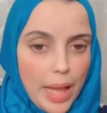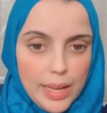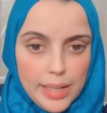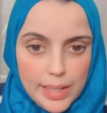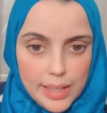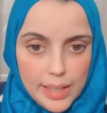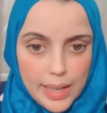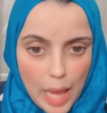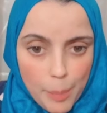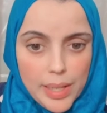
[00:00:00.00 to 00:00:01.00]
اللي
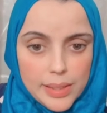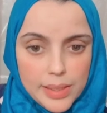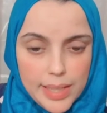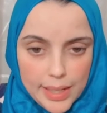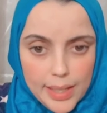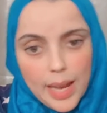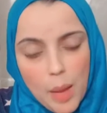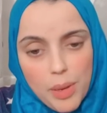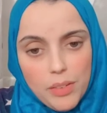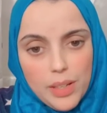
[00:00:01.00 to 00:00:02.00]
اللي عملت يعني اللي
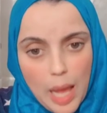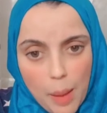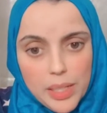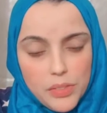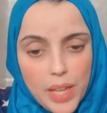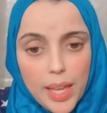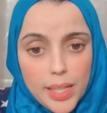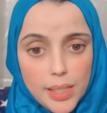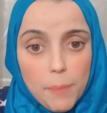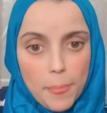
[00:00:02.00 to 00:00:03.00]
عمل اللي عملت فيها
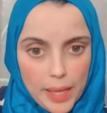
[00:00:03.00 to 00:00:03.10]
كده